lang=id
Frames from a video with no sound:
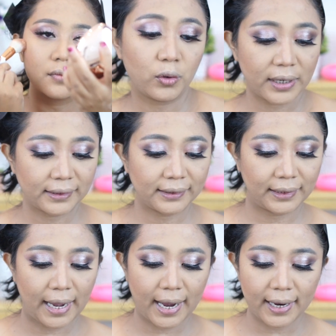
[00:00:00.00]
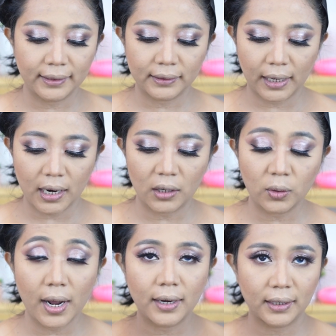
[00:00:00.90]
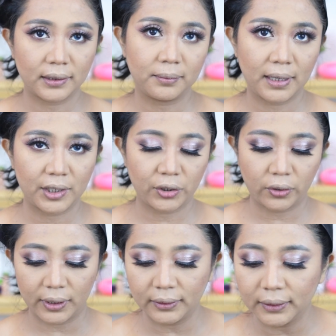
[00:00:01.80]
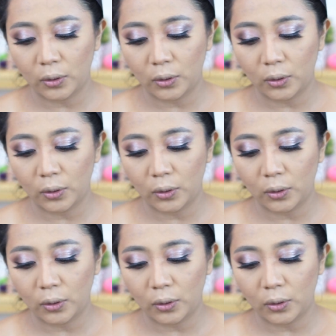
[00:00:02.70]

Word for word: Udah selesai, sekarang aku akan ngasih blush on.